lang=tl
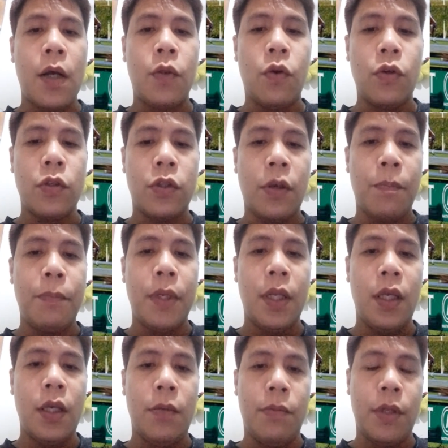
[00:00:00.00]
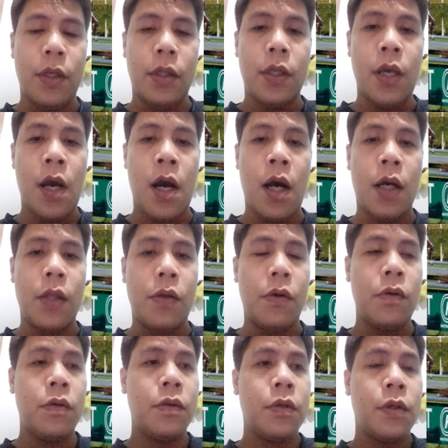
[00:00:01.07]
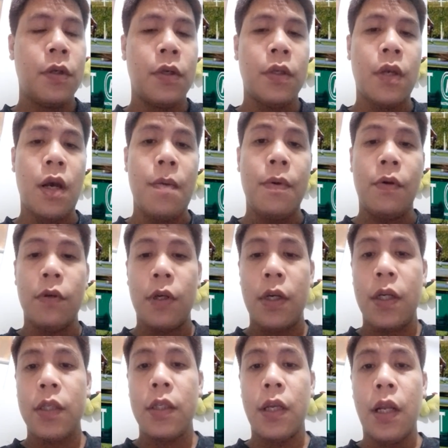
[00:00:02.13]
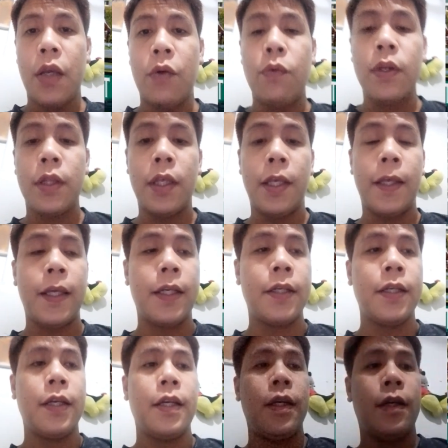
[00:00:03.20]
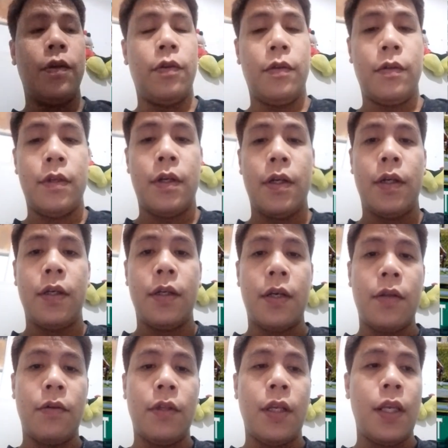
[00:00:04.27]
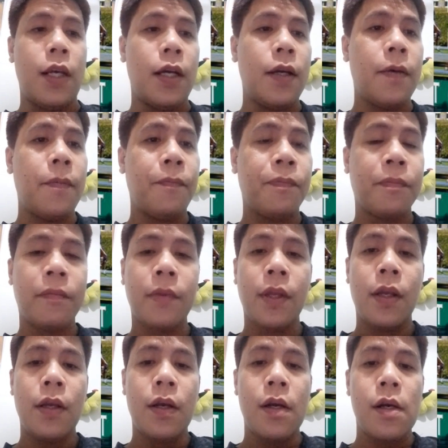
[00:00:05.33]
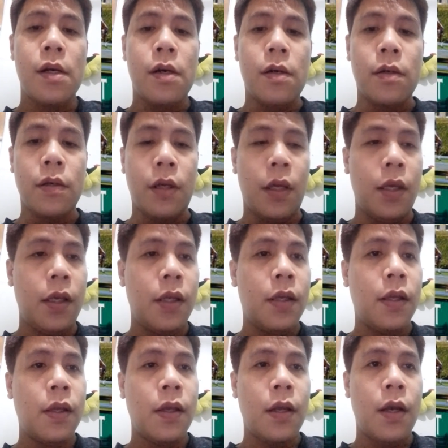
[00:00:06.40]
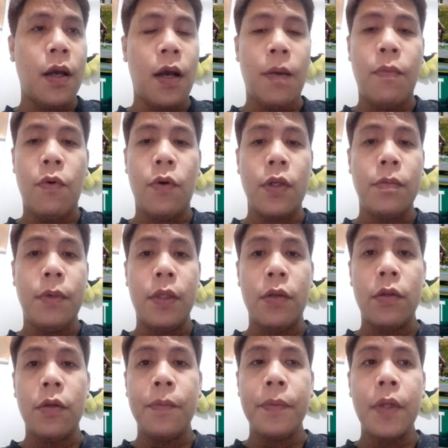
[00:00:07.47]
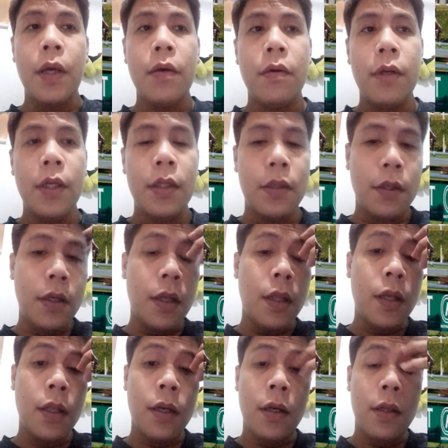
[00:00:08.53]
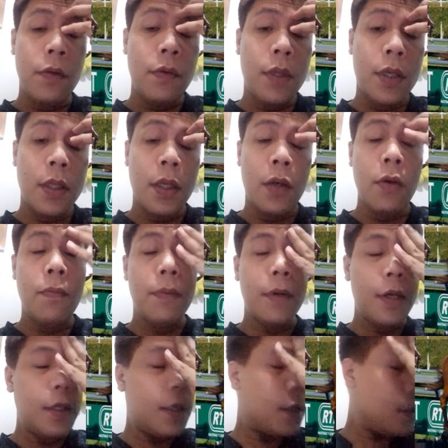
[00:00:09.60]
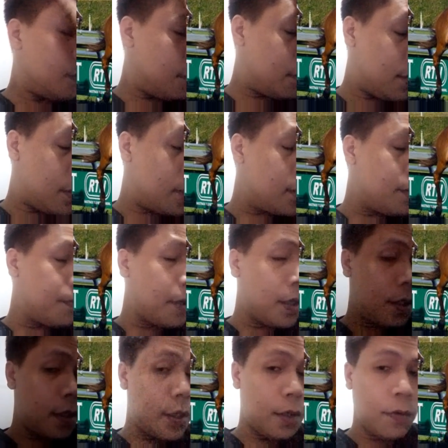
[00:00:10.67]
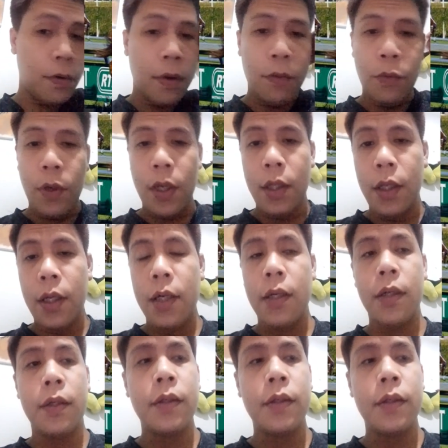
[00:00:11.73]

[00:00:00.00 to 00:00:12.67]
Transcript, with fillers: Don't Stop Believing na Dehado. Sabi ko na ah, sa Lake Wat eh. Yan ang ano nila. Okay. Ah, bukas metro trip tayo ulit. Ganda ng ano, winner ticket pala sa uh, ah, pick 6, one winner.